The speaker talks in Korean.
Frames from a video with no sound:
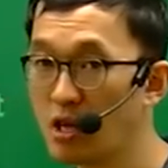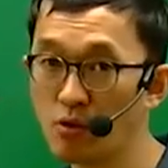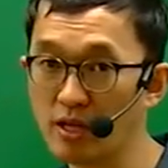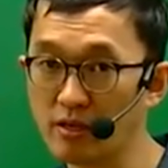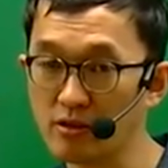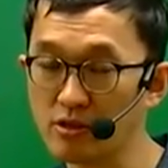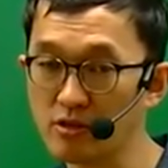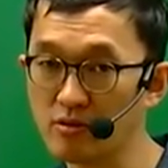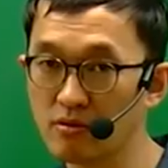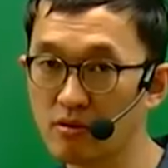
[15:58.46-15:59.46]
해고되는
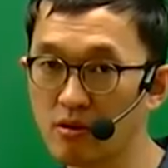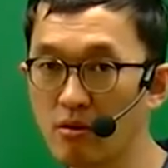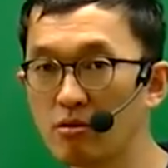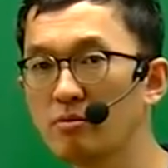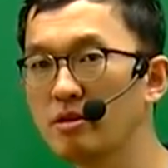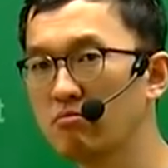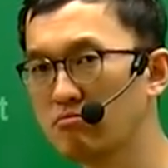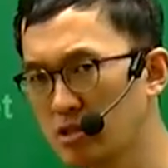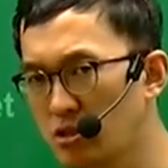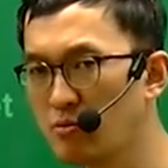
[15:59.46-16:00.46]
거죠. 그러면
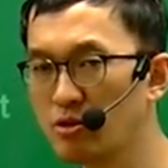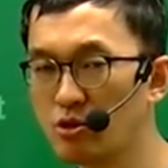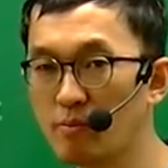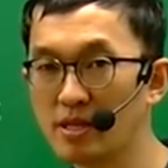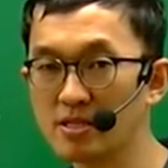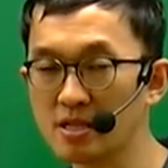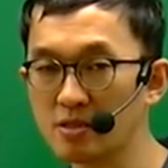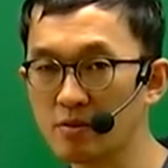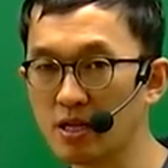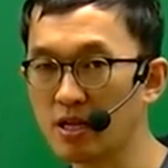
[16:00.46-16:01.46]
실업률이 높아지지
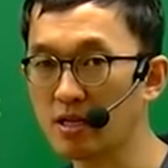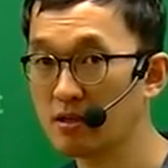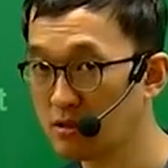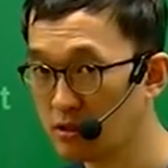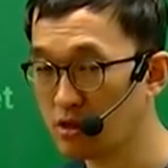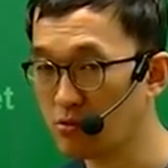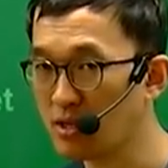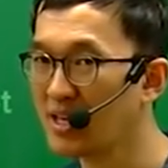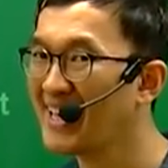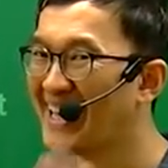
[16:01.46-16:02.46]
않습니까? 그런
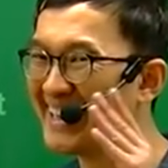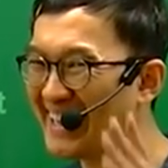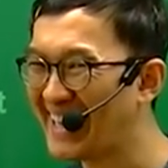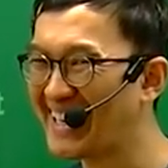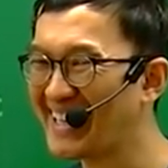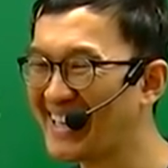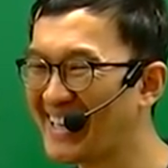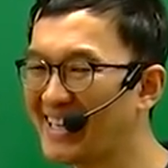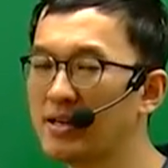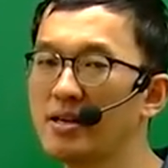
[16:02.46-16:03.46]
경우에 나라가